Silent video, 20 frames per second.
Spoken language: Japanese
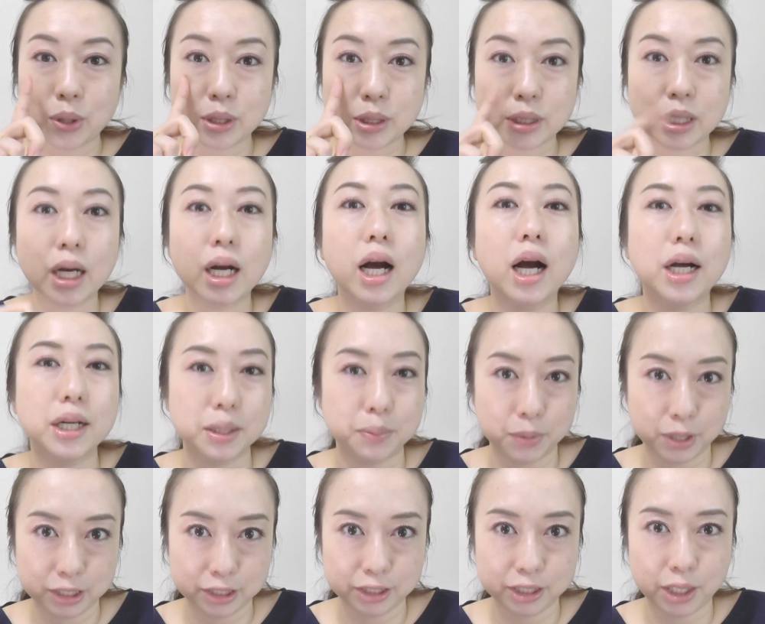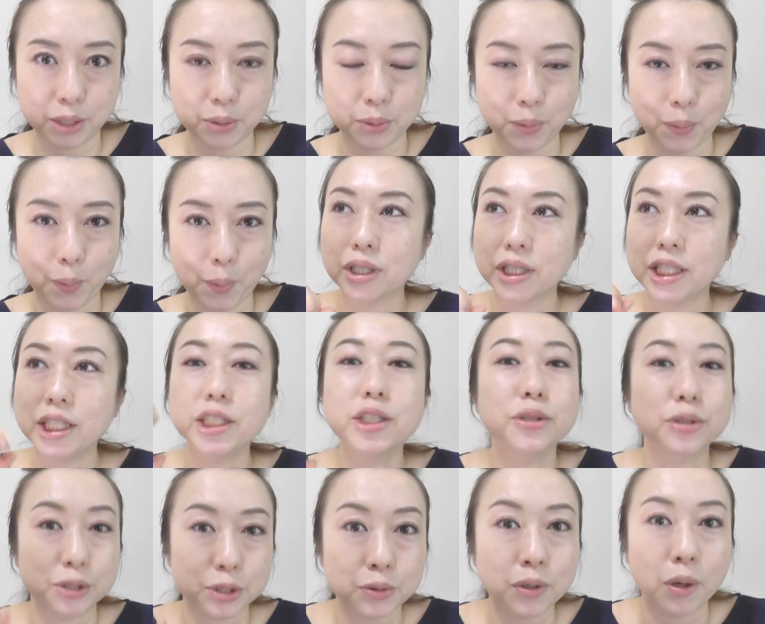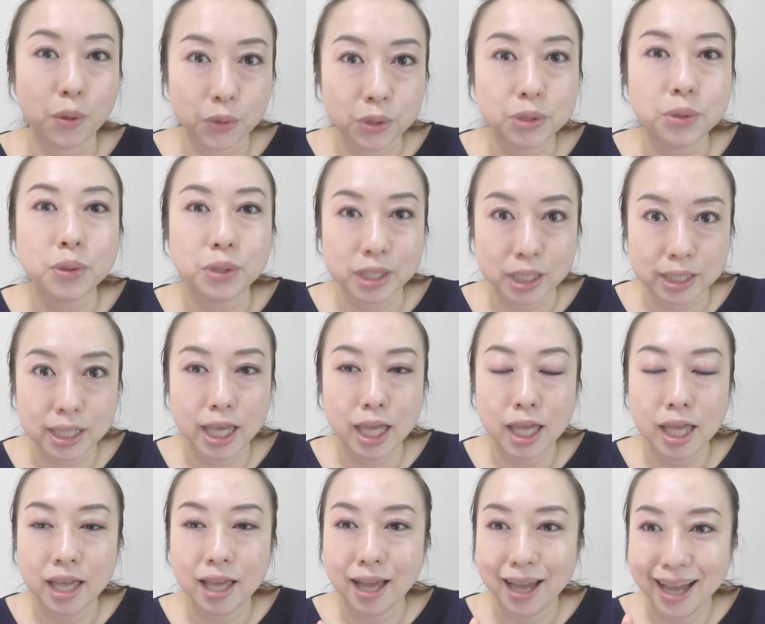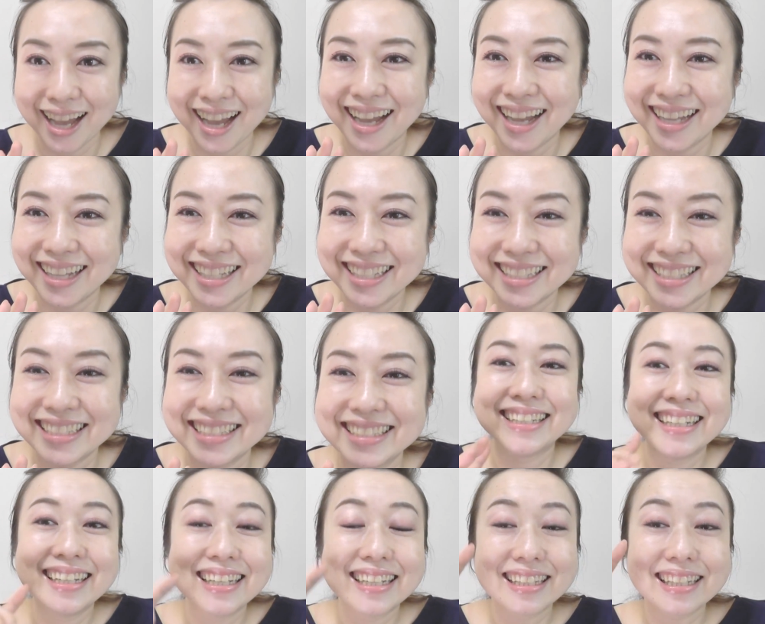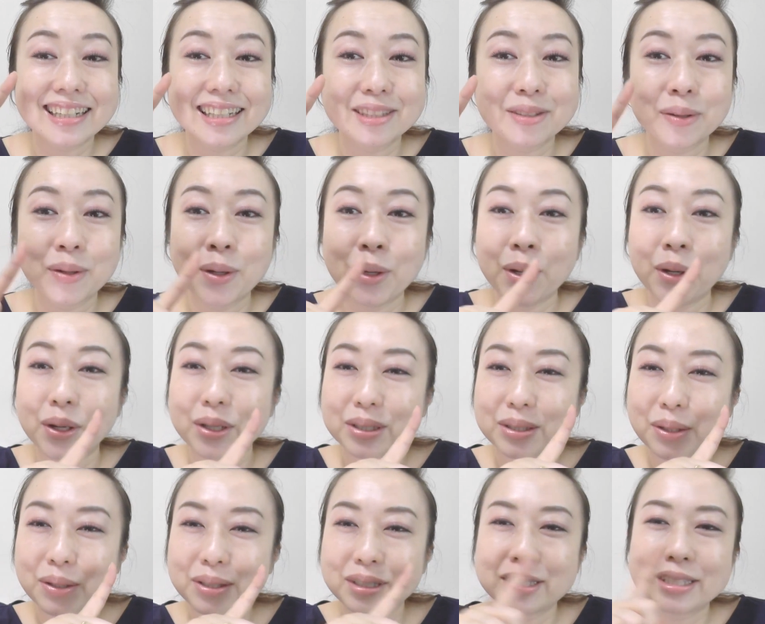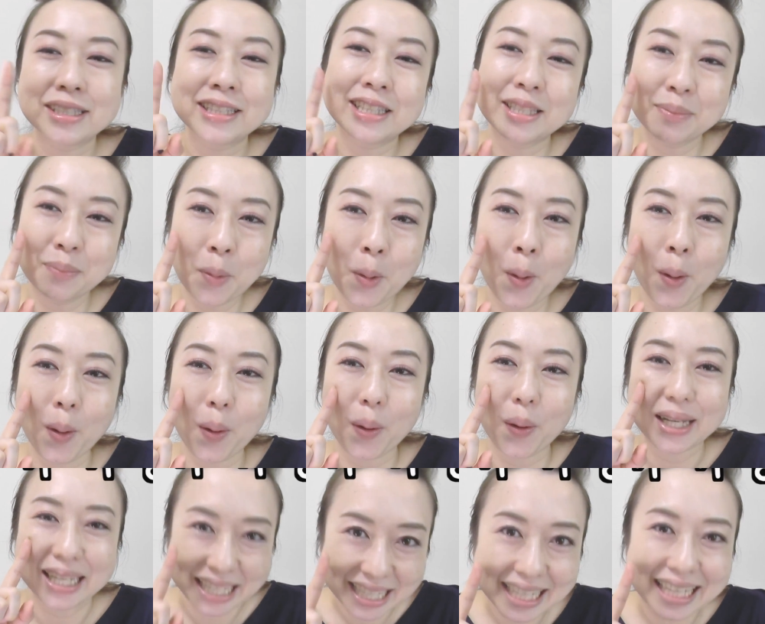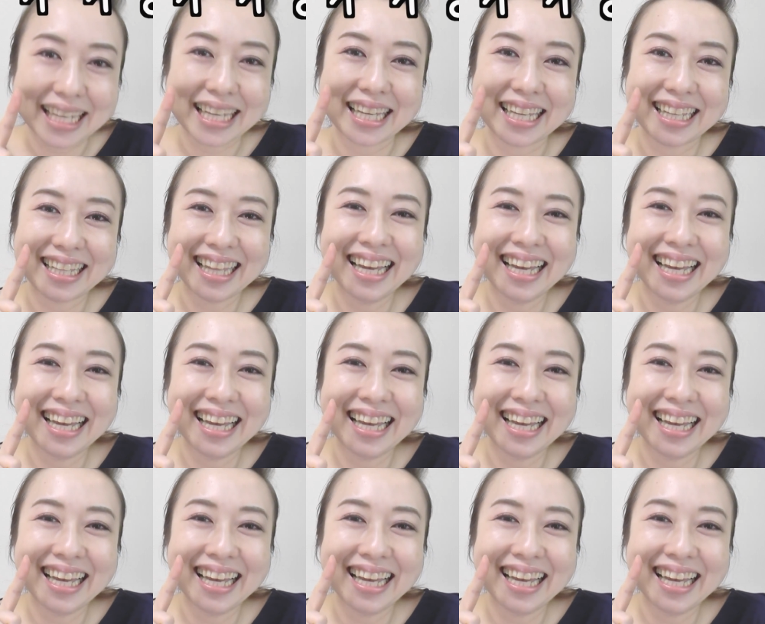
差がありますちゃんと技術は置いといてねはいあのどっちもいい